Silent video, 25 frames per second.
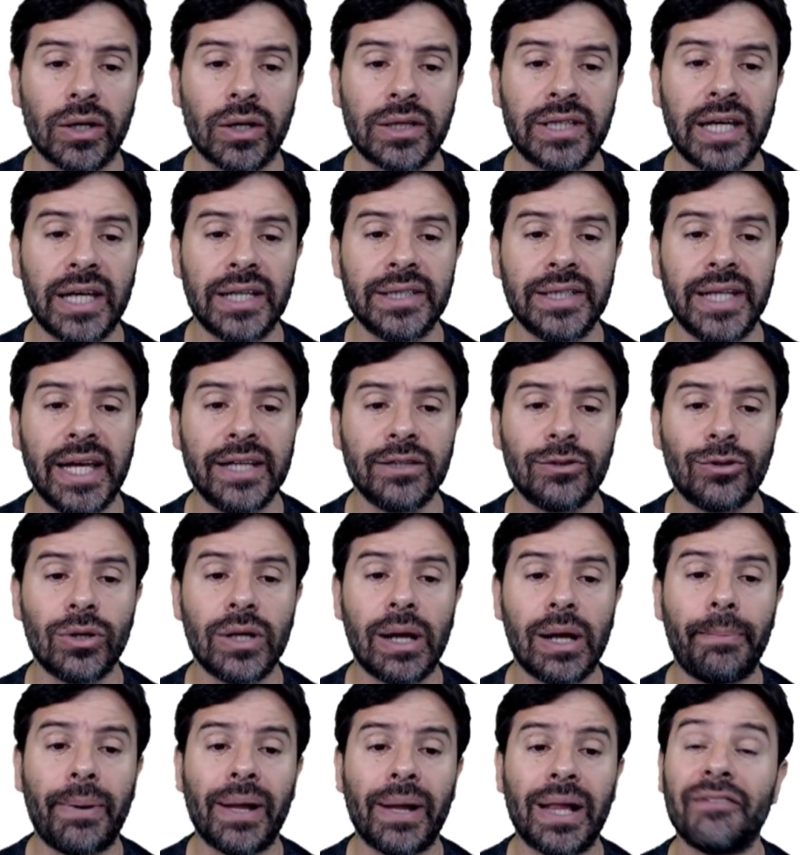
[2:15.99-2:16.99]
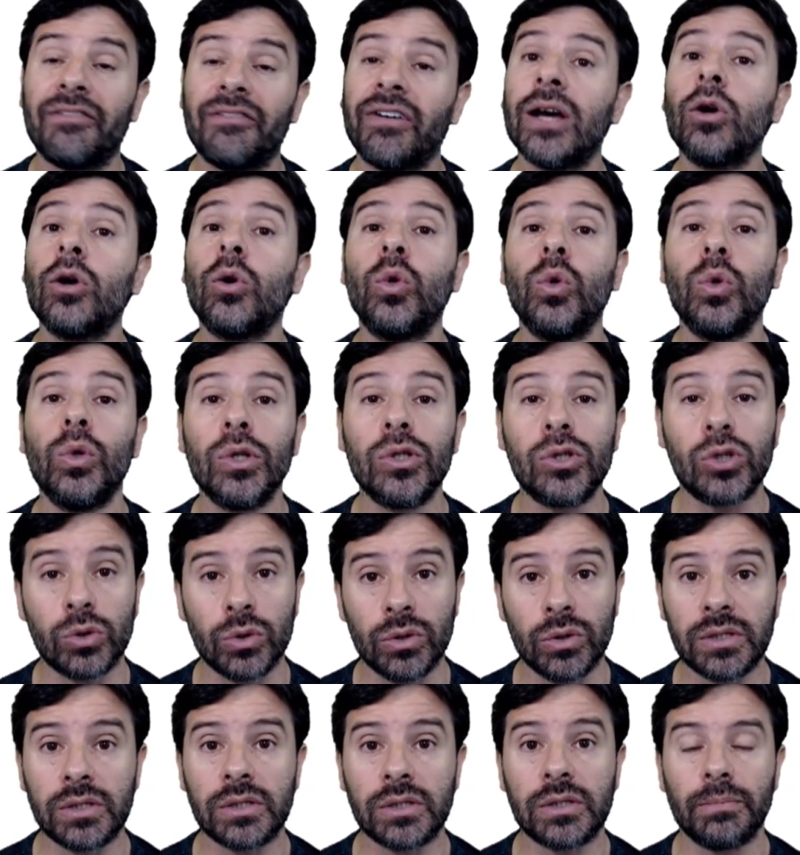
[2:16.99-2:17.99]
Tem dentro da palavra
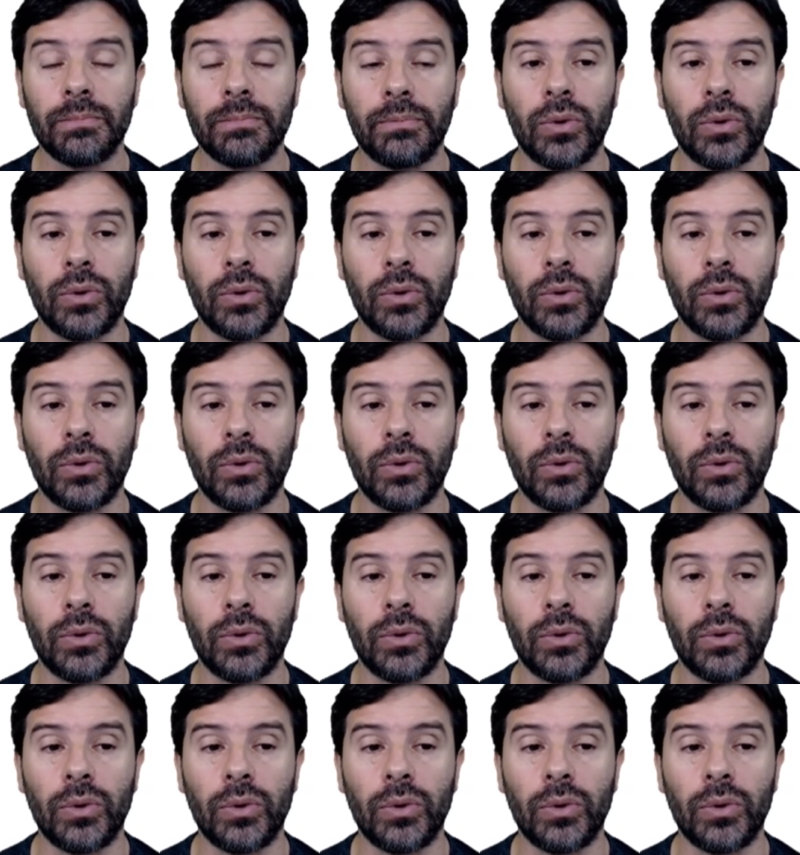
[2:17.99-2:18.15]
cursos,